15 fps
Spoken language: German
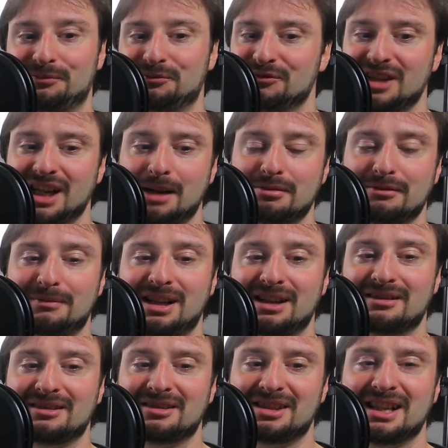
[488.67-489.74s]
und habe
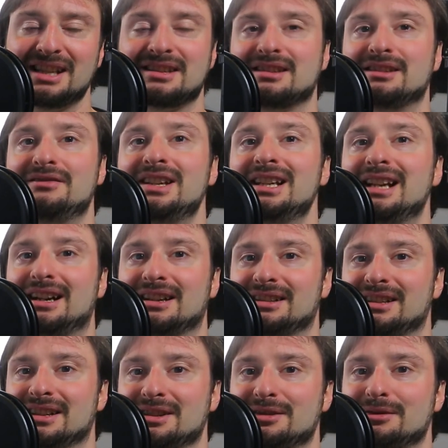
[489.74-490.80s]
mal getestet, wie lange
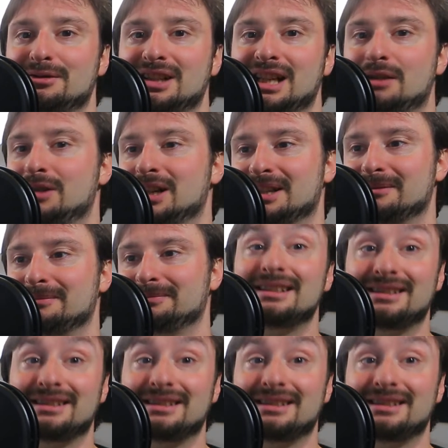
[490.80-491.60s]
das so dauert.